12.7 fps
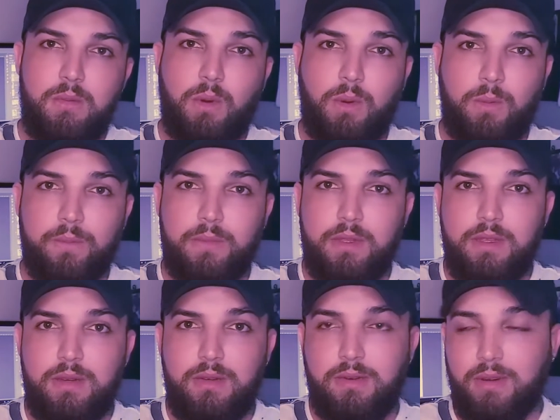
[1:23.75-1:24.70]
Bom,
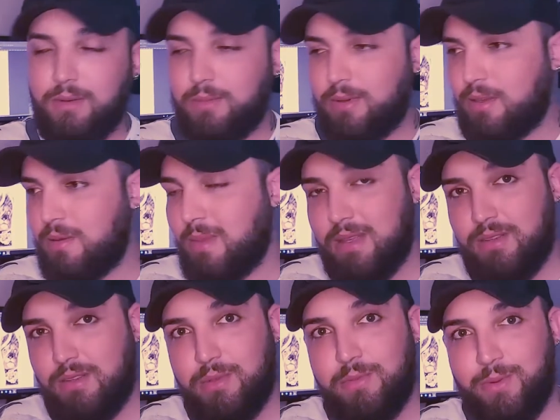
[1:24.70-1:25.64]
vou falar um pouquinho mais
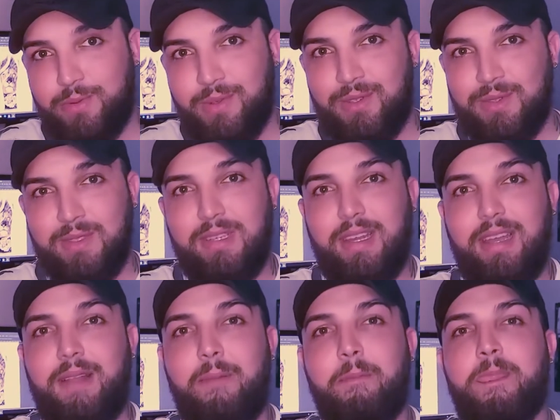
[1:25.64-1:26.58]
sobre o professor, né?